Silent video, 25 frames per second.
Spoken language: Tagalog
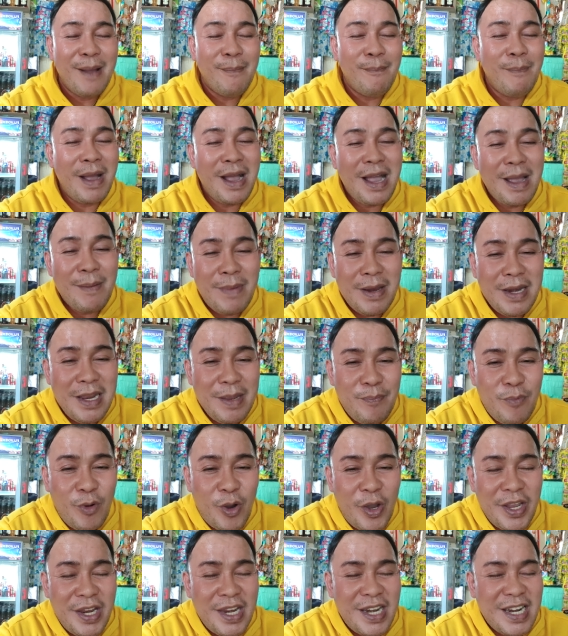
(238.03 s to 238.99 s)
Baka mali
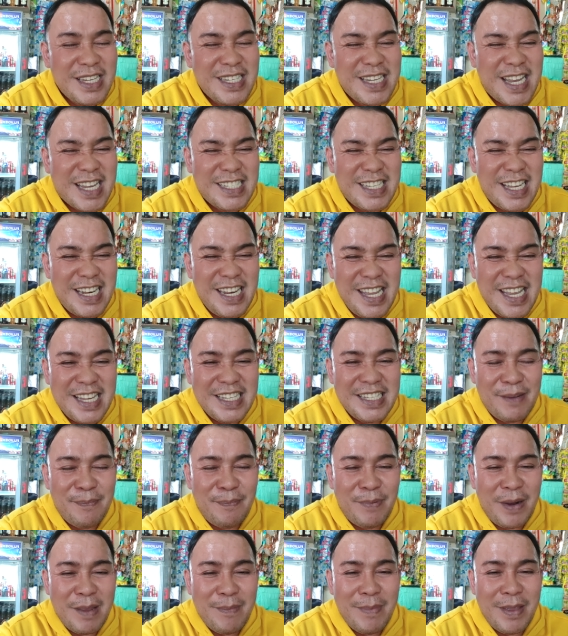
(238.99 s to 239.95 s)
po kayo na nasasalihan
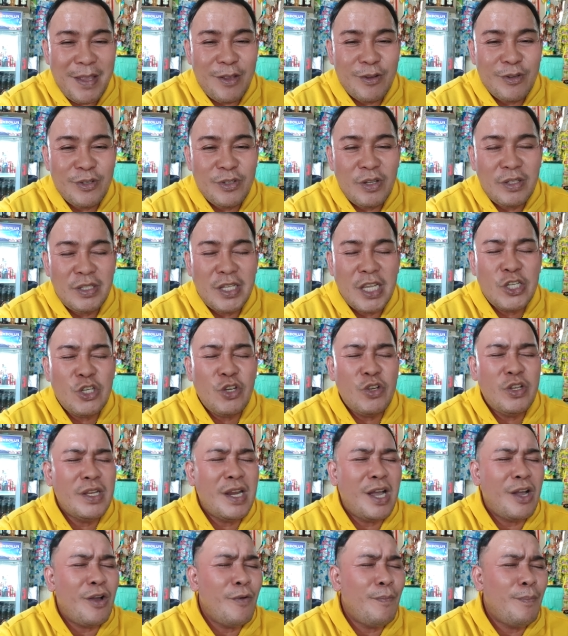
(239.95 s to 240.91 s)
sa private
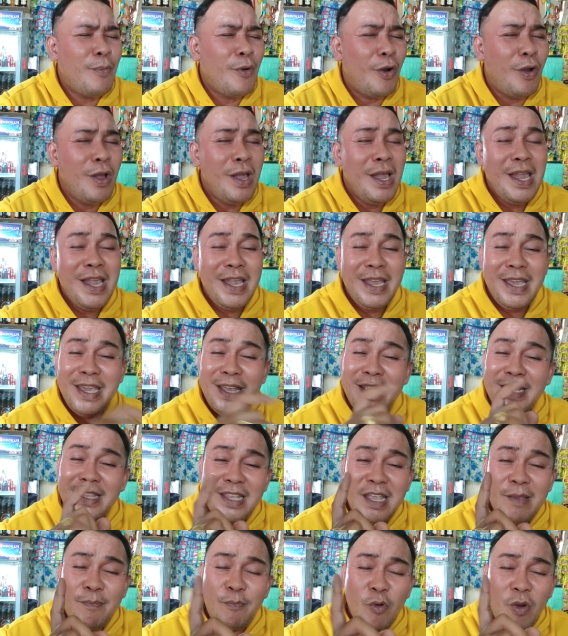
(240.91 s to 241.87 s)
consultation. Nako po,
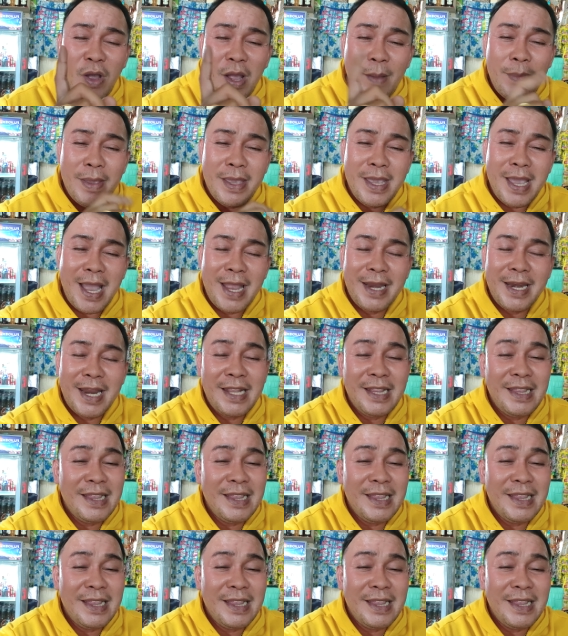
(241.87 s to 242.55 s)
hindi po kami yan.